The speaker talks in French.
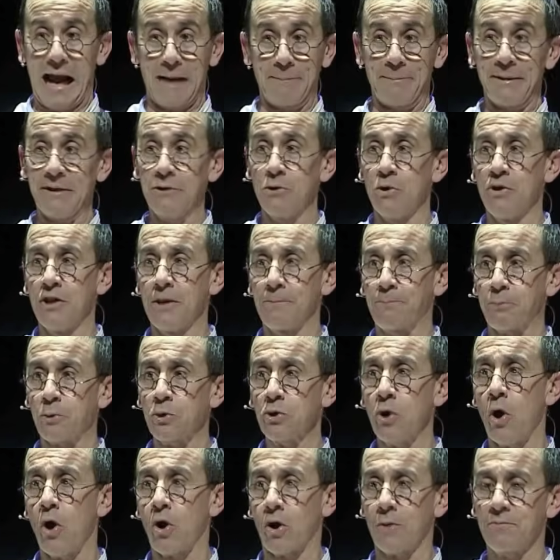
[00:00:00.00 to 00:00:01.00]
Ah ben nous, on est
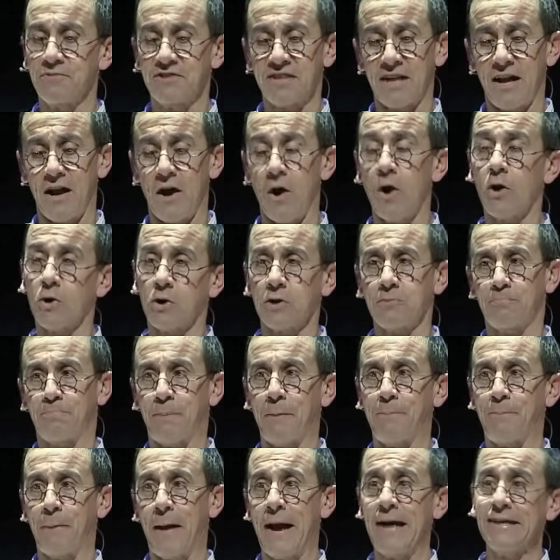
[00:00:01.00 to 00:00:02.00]
prudents comme ça. on rencontre de
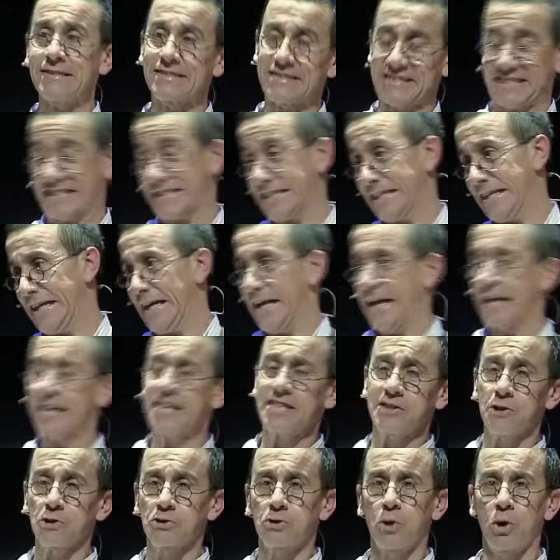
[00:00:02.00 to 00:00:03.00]
papa,
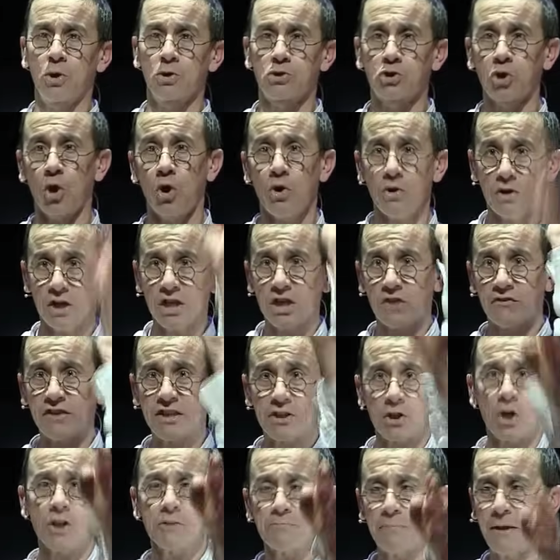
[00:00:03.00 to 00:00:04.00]
elle saute de l'auto et je
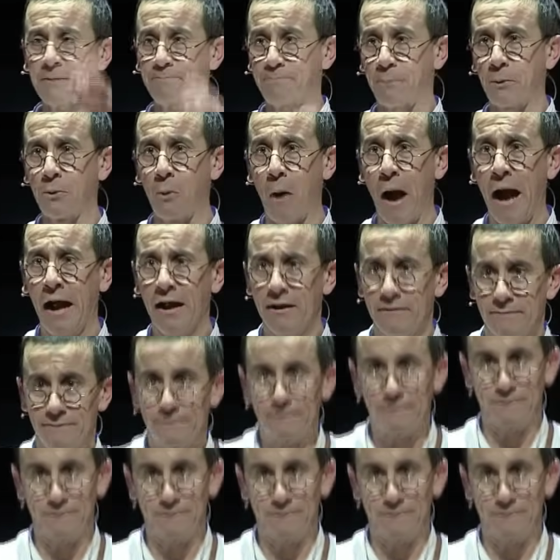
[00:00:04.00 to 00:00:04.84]
vais 30 mètres plus loin.